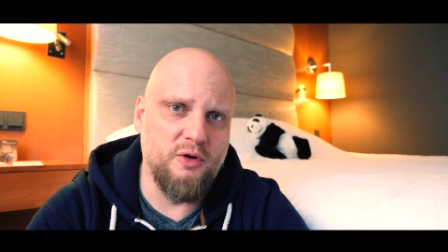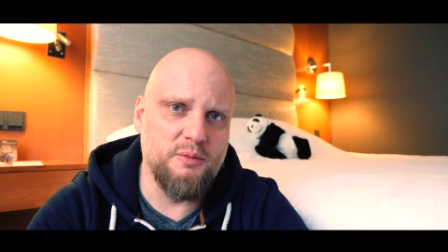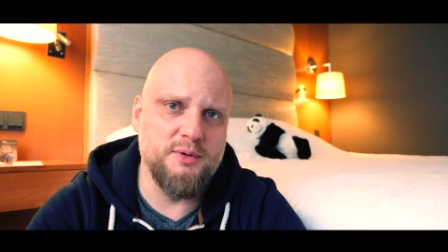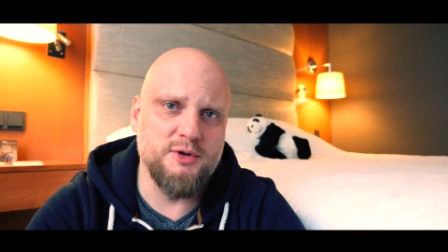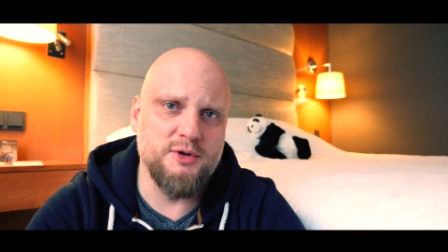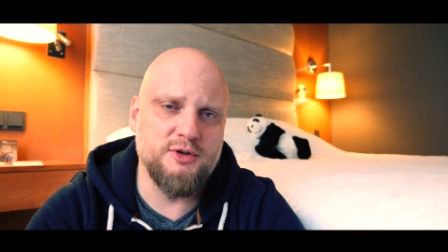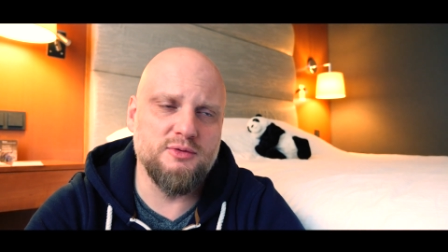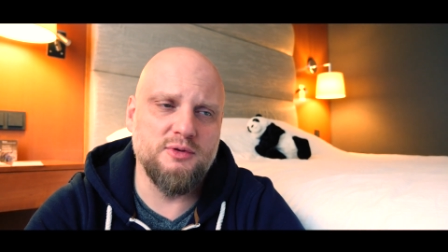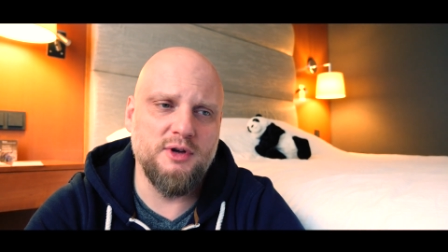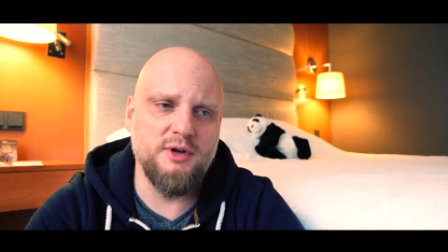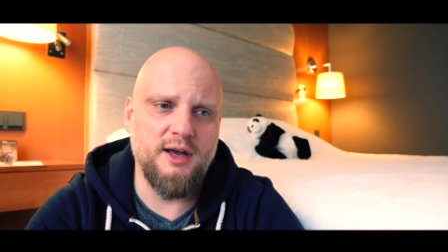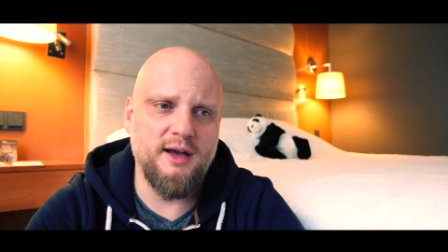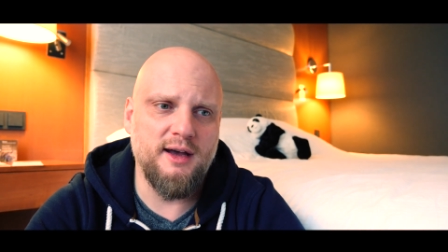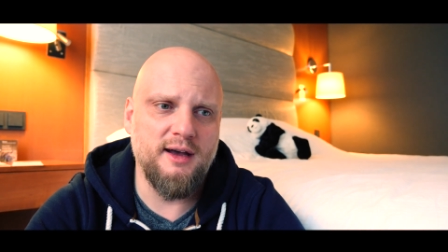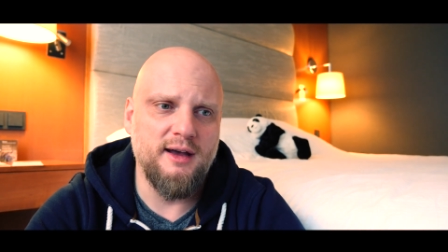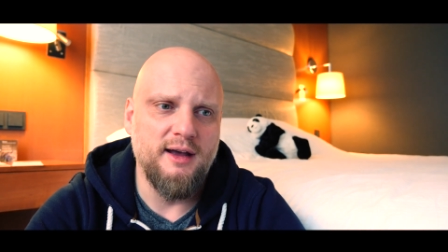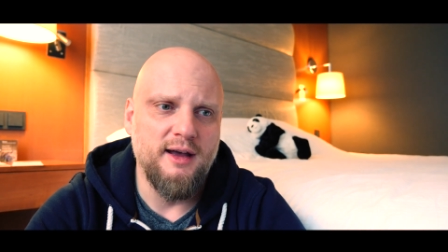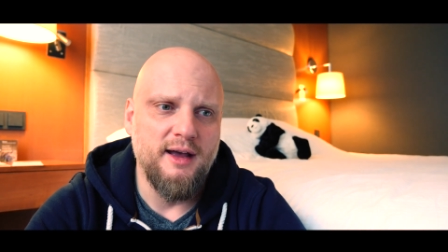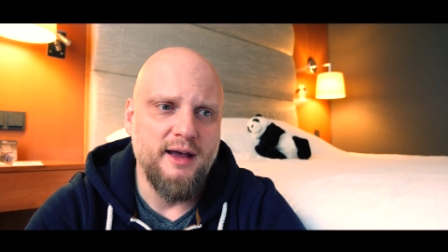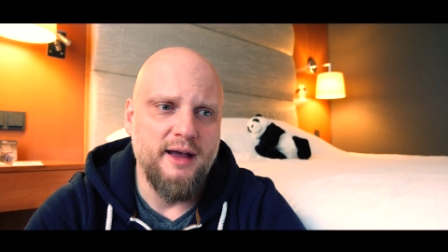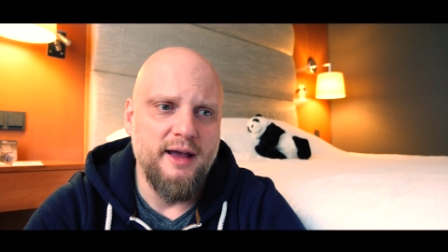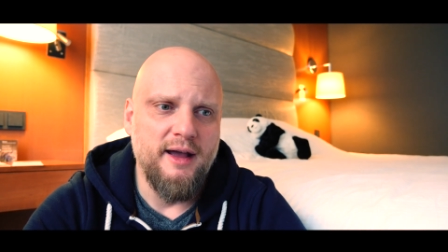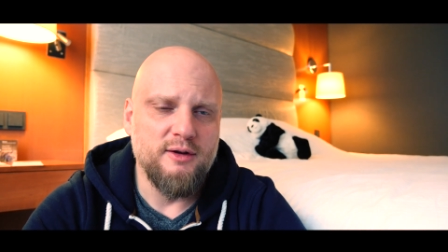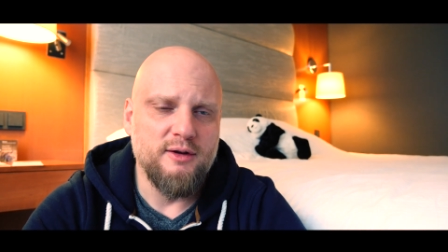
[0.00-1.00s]
opisuje,
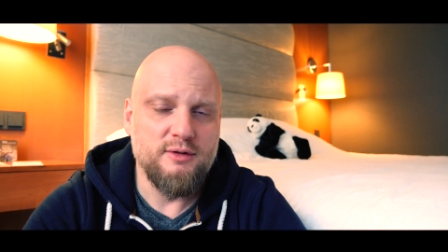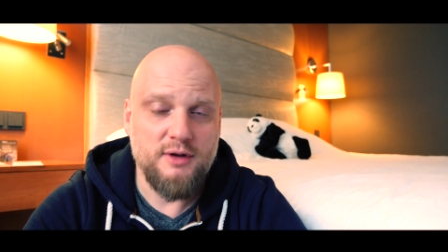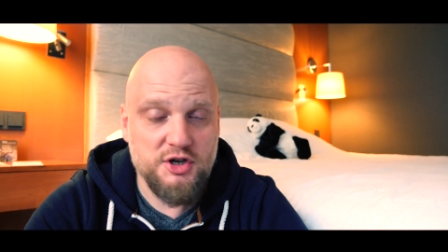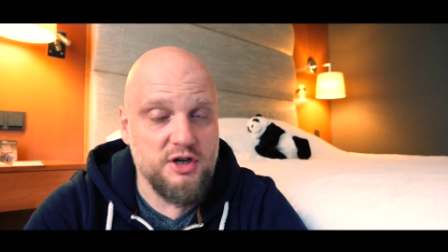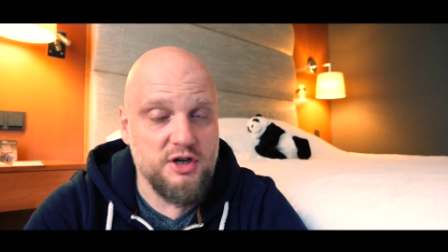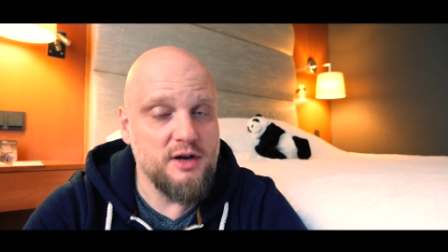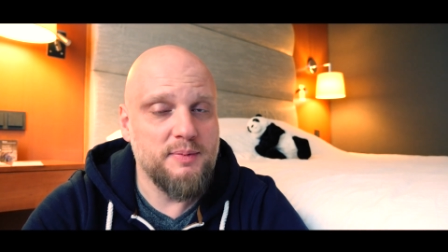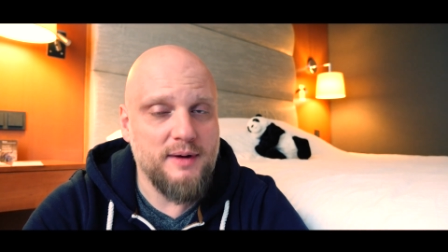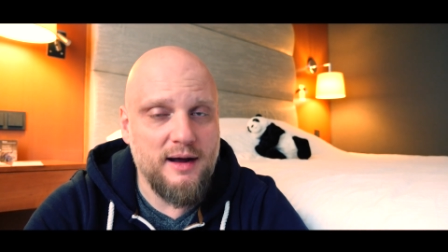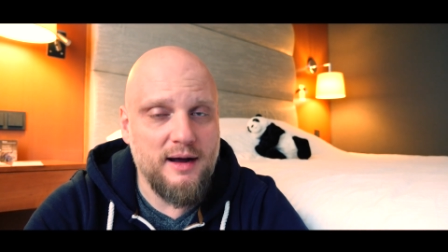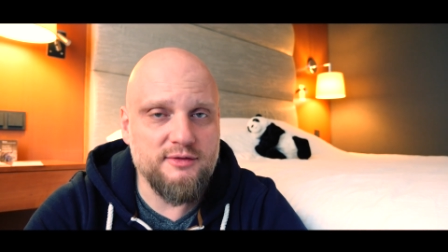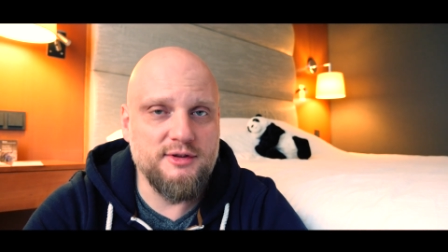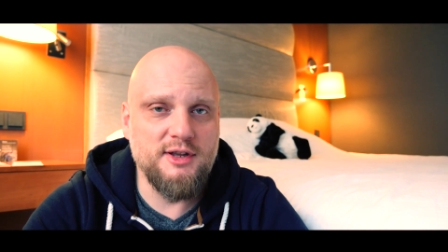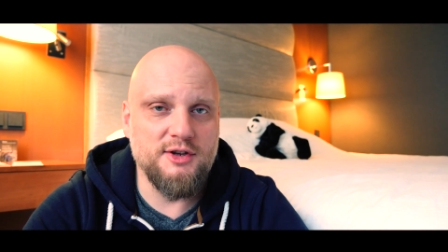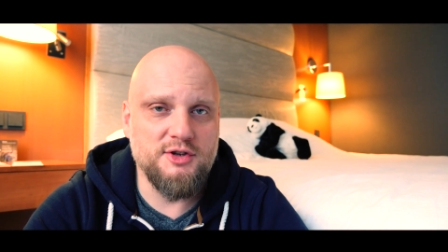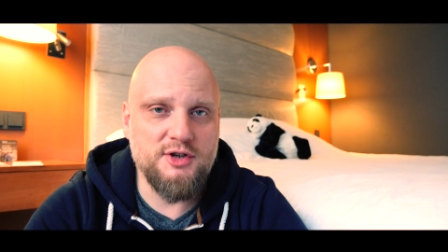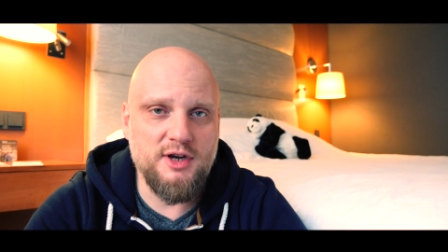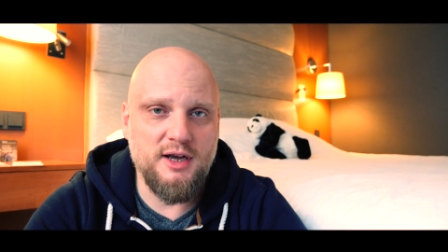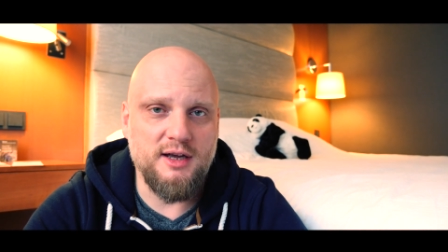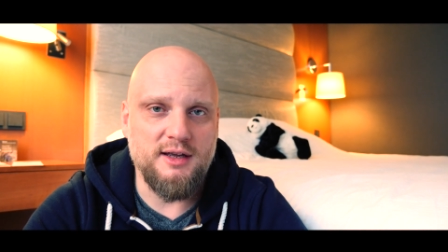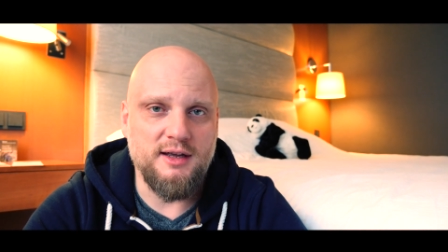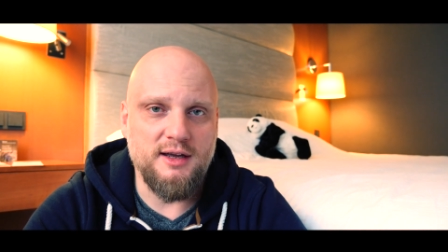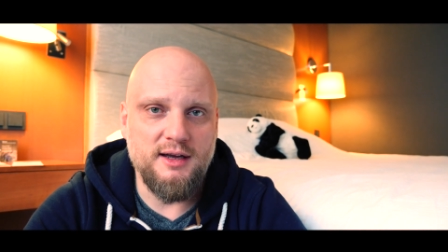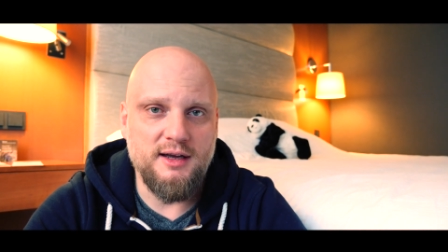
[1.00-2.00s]
która się naprawdę
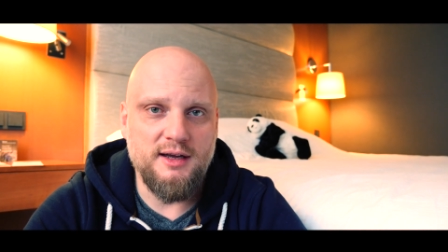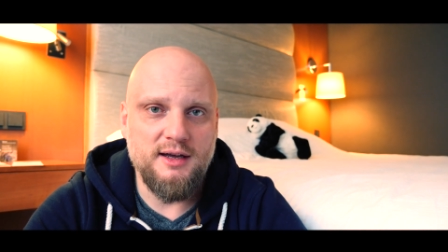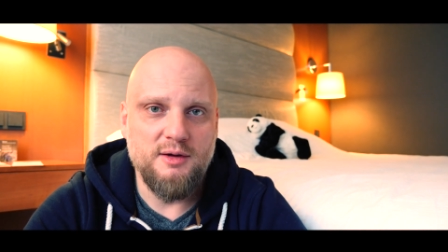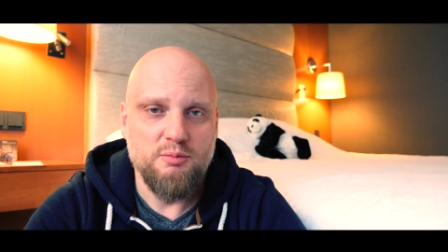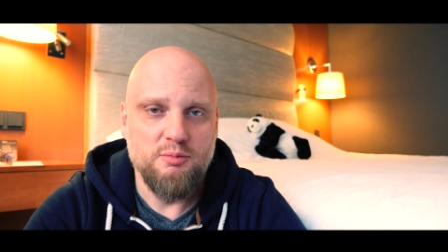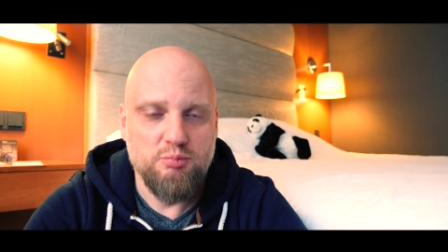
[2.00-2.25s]
dzieje.